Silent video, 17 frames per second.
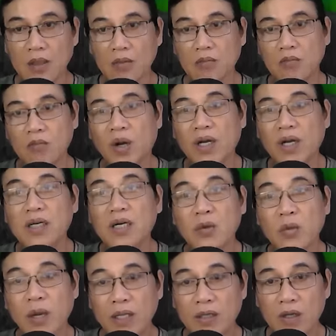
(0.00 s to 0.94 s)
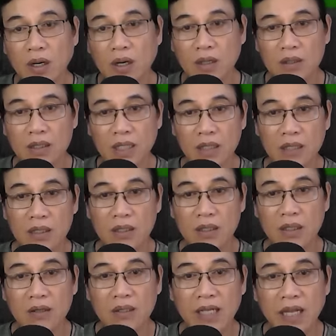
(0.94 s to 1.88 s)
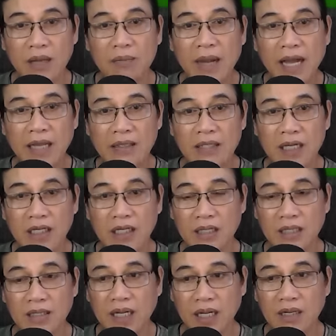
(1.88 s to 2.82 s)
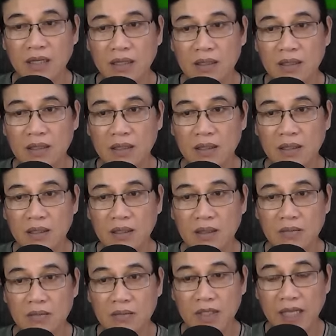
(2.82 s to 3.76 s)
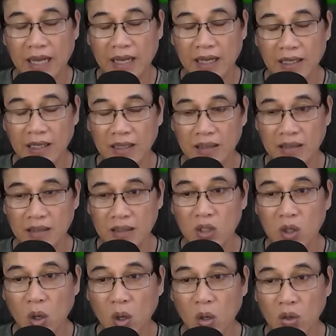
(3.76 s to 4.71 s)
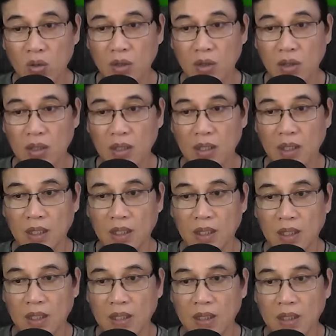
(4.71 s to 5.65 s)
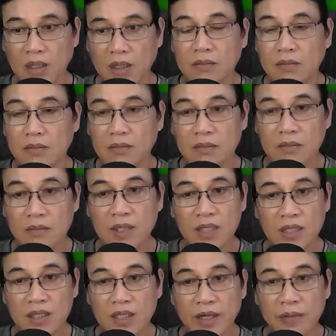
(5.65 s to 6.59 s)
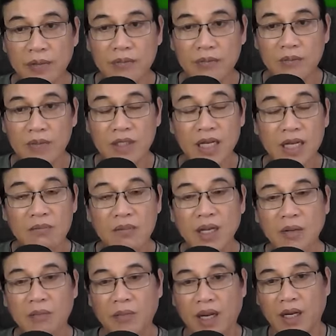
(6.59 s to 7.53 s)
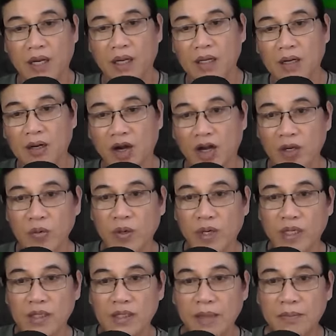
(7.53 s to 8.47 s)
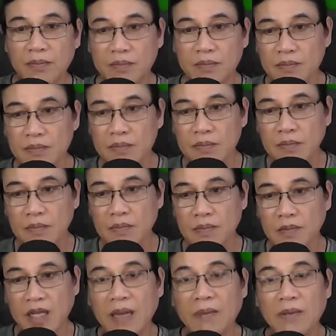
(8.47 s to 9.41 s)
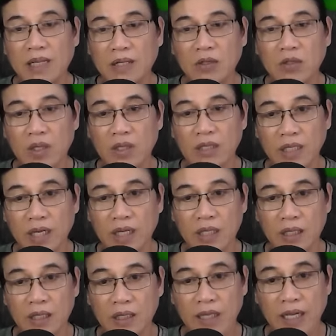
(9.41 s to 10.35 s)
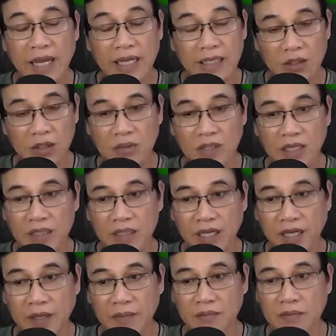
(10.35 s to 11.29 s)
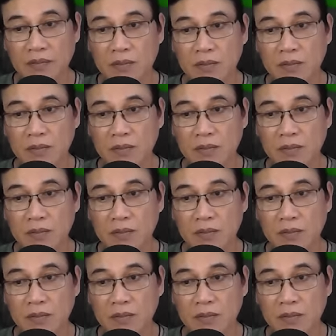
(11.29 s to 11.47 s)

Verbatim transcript: Mọi người quét dọn đi, đừng có để ba về nhìn thấy đó. Dạ, thưa cô. Bích Diệp đến bên mẹ hỏi Uyển Tâm. Em lại có chuyện gì? Ai chọc giận em?